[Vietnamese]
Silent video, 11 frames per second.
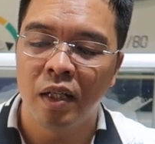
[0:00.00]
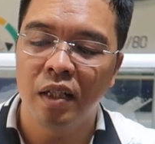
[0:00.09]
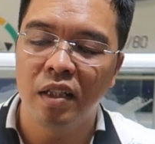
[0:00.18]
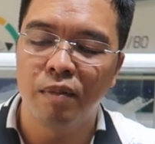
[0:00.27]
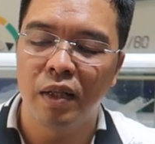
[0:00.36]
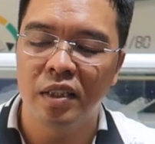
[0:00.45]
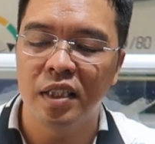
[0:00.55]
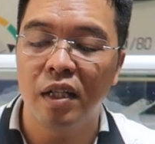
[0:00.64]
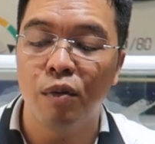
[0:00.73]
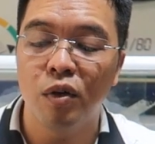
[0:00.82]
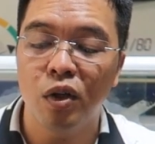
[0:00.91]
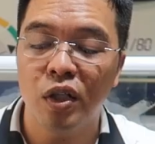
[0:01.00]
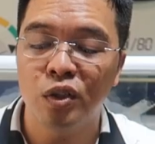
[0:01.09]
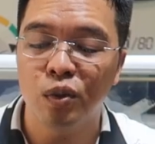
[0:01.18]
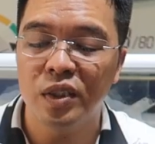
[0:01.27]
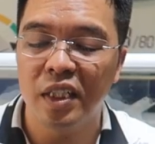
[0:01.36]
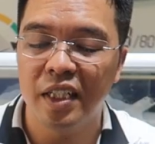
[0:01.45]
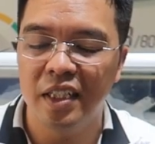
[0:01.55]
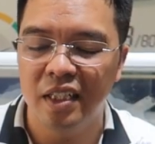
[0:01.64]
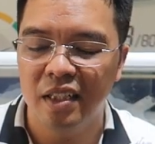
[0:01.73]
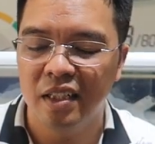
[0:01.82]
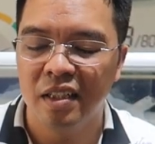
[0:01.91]
đó nhưng mà nó sẽ không có cái số series
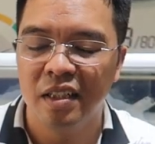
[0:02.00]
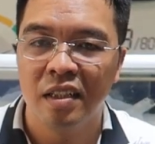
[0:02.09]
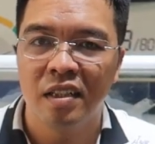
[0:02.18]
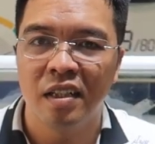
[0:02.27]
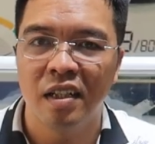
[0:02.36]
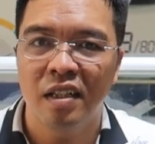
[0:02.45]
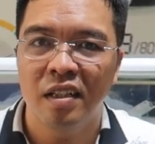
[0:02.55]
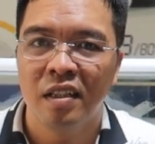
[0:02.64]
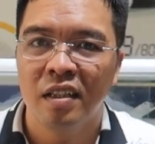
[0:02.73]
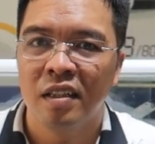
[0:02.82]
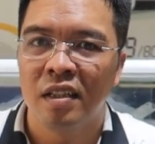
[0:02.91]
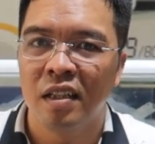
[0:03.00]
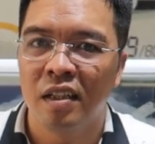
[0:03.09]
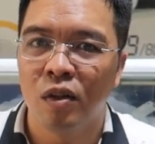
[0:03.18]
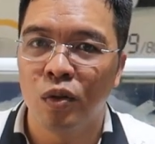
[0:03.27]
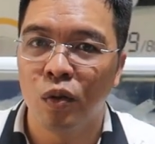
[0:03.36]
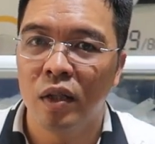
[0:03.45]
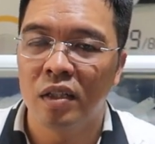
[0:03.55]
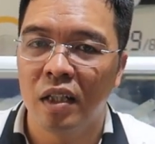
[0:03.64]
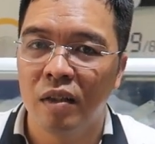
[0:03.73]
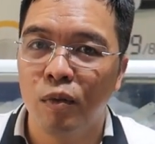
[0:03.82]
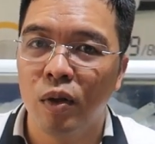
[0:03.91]
đó thì cô chú anh
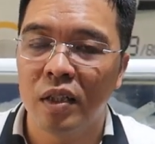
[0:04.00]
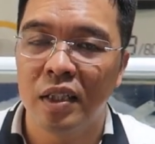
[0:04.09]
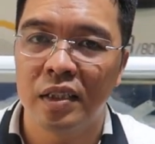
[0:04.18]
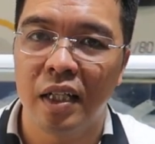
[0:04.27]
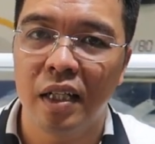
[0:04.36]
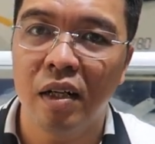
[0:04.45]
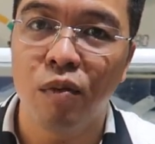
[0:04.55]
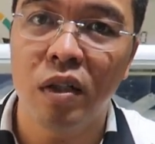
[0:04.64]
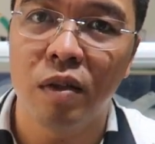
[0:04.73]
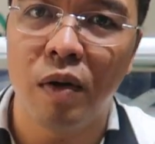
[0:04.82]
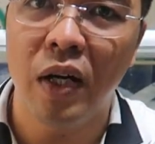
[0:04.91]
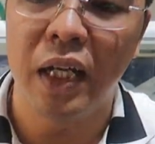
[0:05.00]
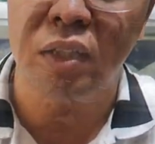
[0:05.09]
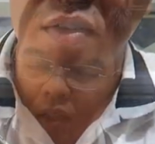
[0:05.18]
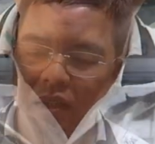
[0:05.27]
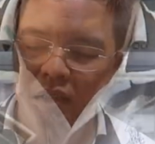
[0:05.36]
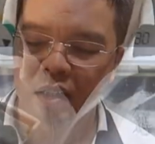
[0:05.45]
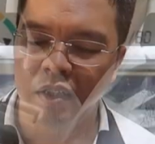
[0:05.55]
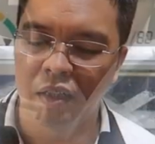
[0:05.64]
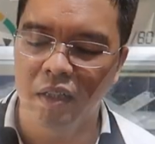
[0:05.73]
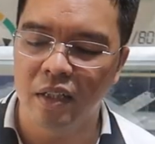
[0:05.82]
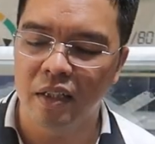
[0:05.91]
chị mua thì sẽ không có được bảo hành thì
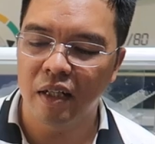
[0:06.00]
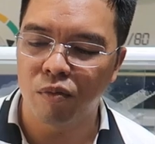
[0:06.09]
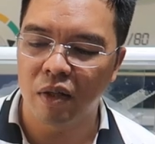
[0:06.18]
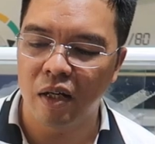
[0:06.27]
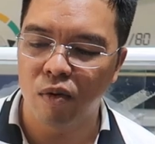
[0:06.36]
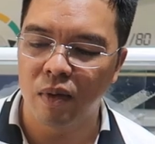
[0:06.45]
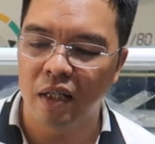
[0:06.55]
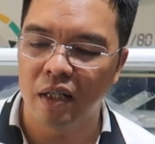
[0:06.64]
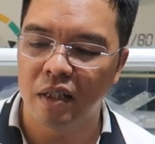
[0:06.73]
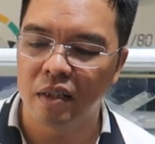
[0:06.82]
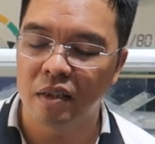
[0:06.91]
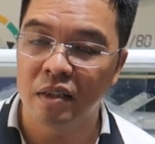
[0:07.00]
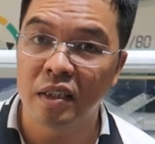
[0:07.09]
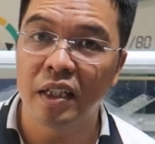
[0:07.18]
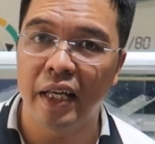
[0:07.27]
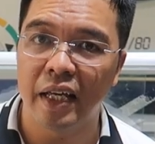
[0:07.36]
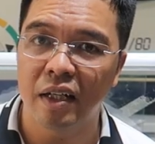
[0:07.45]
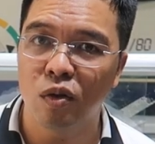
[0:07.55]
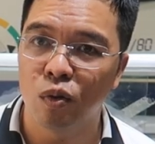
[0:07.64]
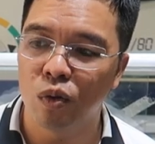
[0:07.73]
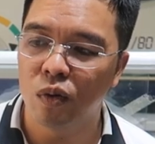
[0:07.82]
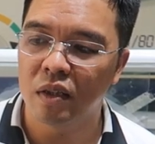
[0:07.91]
những dòng nào mà chính hãng
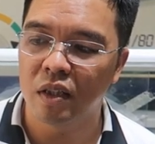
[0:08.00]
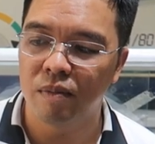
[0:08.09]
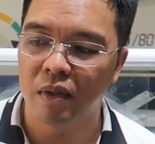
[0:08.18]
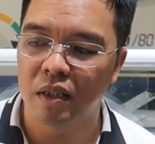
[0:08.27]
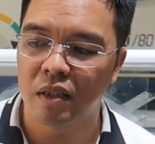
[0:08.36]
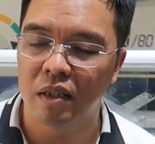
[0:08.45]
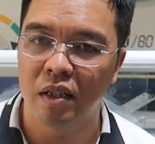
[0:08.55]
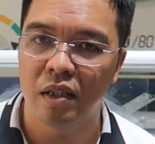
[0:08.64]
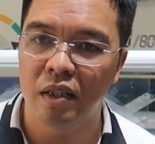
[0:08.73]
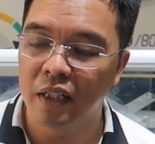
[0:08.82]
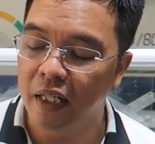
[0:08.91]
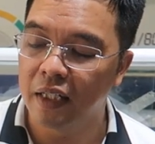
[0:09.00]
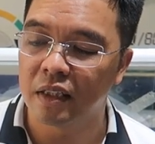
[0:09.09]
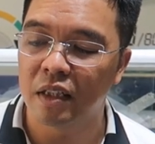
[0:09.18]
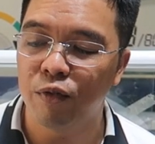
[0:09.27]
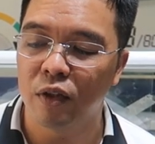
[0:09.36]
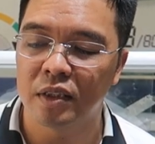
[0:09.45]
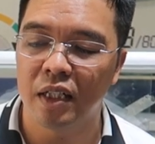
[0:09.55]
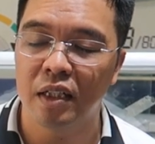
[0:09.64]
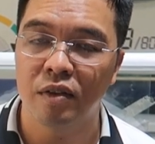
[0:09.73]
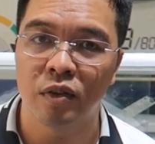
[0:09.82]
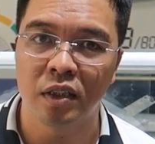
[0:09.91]
cô chú anh chị mình ờ, liên hệ trực tiếp Hoàng
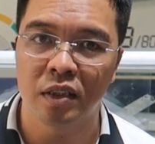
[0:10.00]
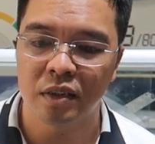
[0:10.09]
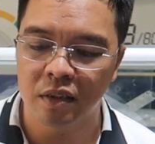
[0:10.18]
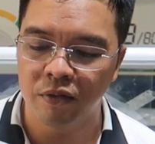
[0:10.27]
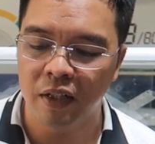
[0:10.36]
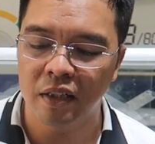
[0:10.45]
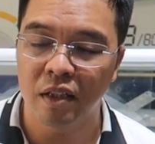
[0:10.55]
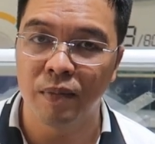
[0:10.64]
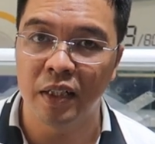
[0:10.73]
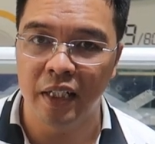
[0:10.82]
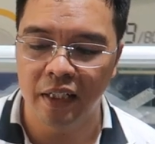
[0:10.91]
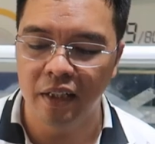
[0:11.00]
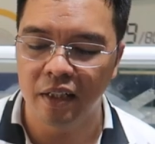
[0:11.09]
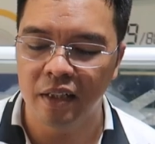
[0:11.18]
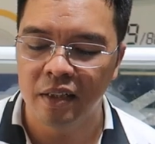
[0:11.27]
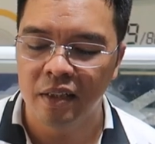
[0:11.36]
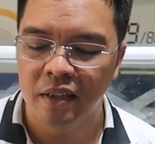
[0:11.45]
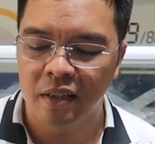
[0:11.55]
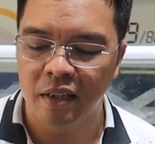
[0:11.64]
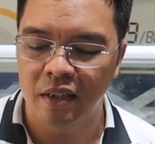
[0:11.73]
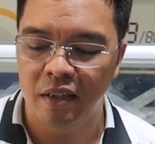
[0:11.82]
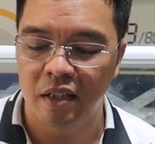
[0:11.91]
Sơn Hoàng Sơn tư vấn cho mình dễ lựa
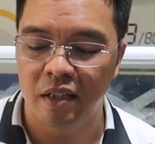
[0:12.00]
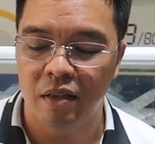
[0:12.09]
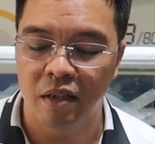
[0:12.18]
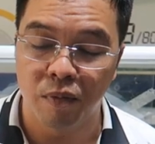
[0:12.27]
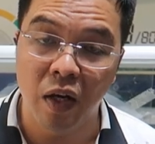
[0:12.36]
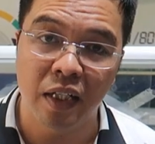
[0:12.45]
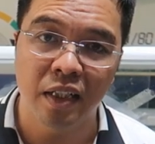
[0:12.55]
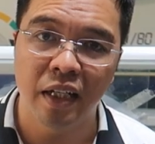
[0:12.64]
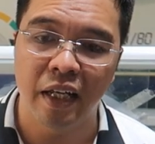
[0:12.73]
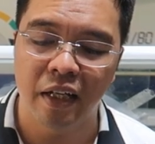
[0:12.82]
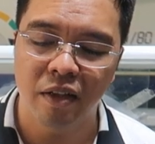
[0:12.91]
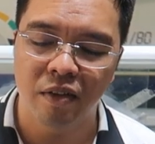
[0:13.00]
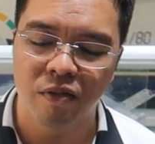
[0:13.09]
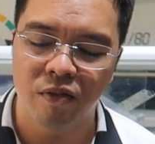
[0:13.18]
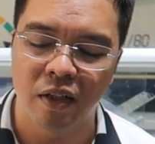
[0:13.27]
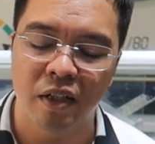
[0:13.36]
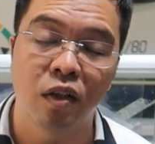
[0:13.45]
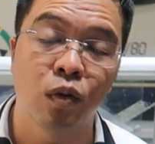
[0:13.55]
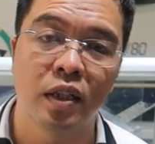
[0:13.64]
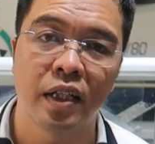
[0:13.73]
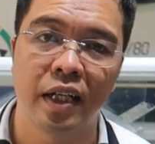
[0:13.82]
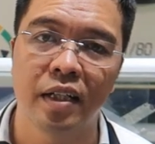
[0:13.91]
thì ờ, được bảo hành chính hãng và cái độ
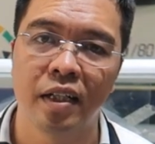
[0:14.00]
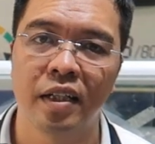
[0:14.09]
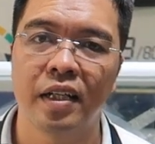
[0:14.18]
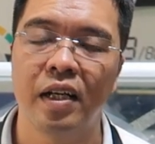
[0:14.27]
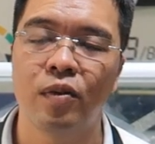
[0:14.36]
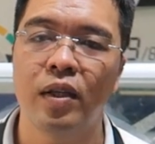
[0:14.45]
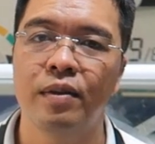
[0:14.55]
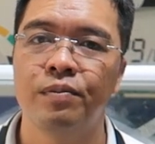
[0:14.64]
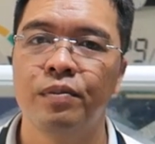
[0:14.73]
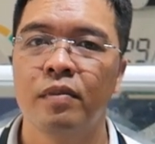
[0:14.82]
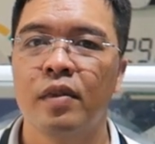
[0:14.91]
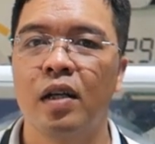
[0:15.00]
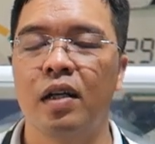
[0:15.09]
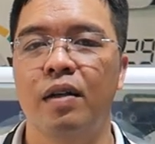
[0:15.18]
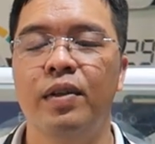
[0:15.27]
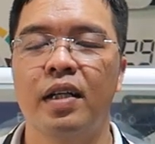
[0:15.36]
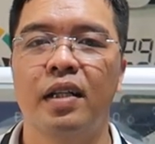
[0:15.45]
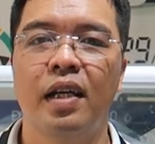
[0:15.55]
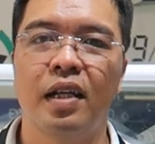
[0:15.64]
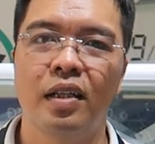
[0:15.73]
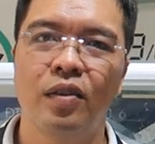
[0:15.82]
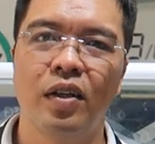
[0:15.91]
tin cậy cực kỳ cao nha rồi cảm ơn cả
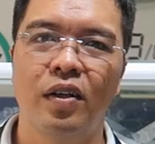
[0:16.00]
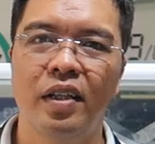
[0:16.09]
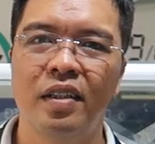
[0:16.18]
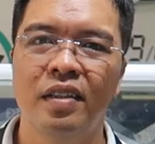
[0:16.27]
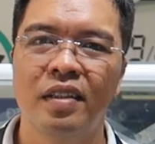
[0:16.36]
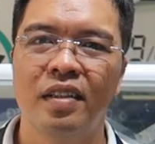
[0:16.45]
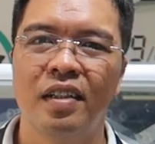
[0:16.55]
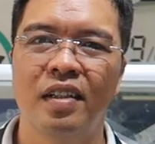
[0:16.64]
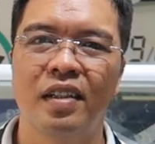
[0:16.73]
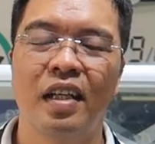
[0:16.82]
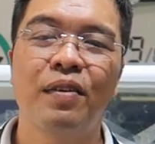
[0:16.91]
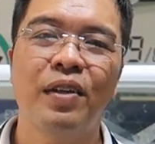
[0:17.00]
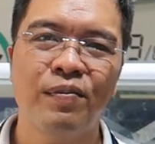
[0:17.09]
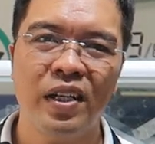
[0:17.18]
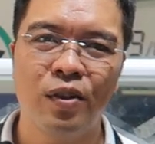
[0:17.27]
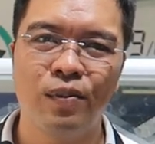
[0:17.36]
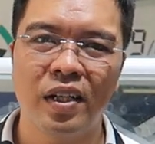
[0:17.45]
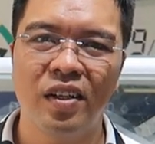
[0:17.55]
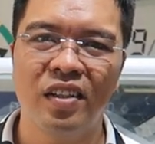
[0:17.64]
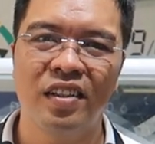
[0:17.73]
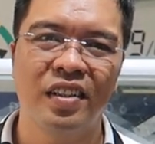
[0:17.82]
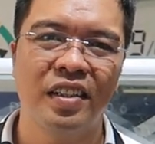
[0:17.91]
nhà đã theo dõi giải đáp thắc mắc của bà
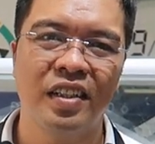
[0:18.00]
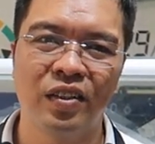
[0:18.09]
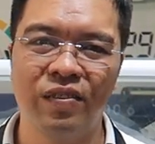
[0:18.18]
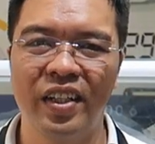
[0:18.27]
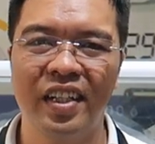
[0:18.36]
con chào tạm